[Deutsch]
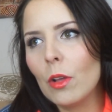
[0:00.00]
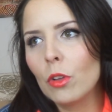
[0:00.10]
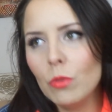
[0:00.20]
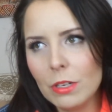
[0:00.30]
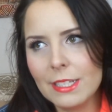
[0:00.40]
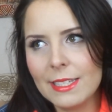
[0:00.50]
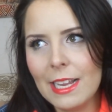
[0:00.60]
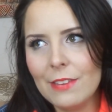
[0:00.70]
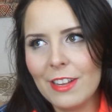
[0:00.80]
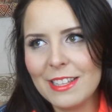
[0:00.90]
auch nur
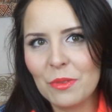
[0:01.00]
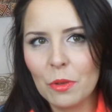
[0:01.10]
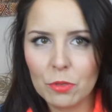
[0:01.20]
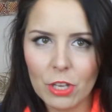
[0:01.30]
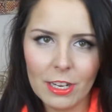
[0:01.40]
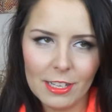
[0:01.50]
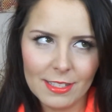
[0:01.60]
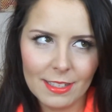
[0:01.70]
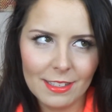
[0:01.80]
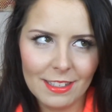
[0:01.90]
gesehen, weil es so hübsch
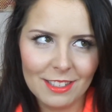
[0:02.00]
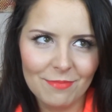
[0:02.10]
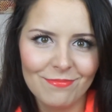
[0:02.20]
geglitzert hat.